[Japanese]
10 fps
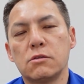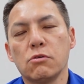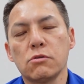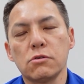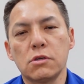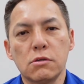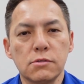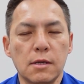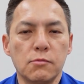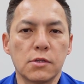どこの企
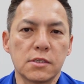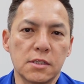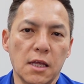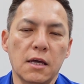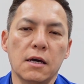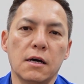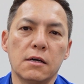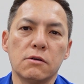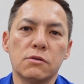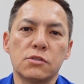業さんもですね、あ
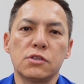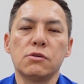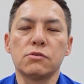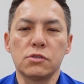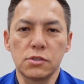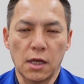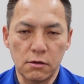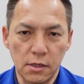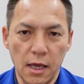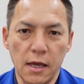の シーオーツー
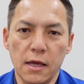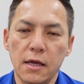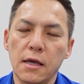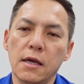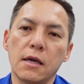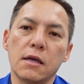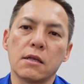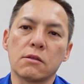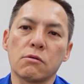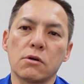削減、
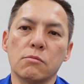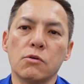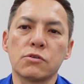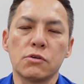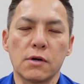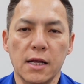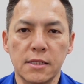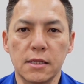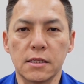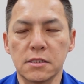えー、とかの目標があっ
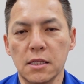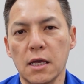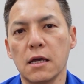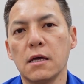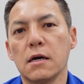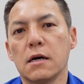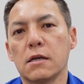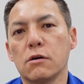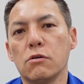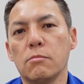てですね、あ
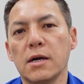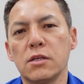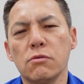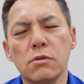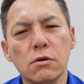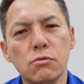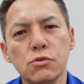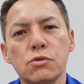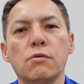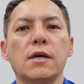のまあいろんなこ
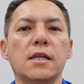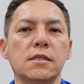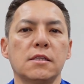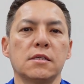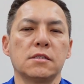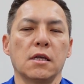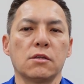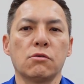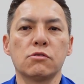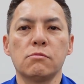う省エネにですね
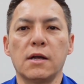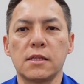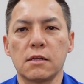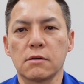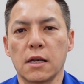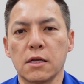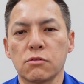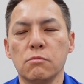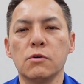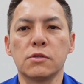取り組まれているかな
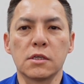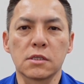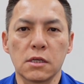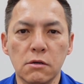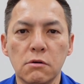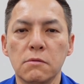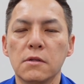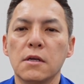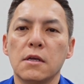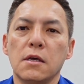と思うんですけど、
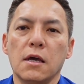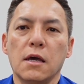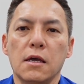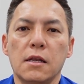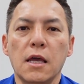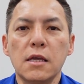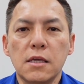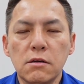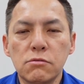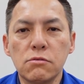えー、冷
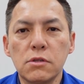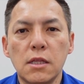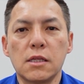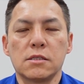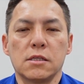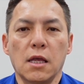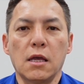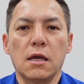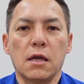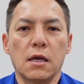却灯でです
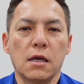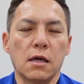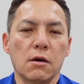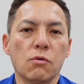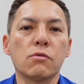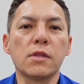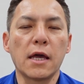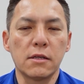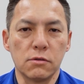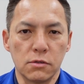ね、えー、行
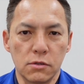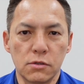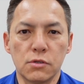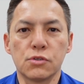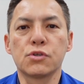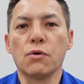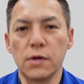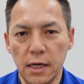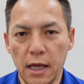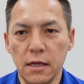える
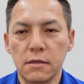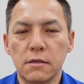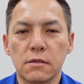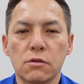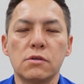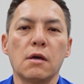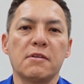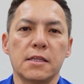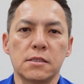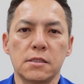省エネといえ
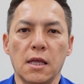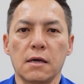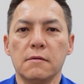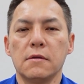ばですね、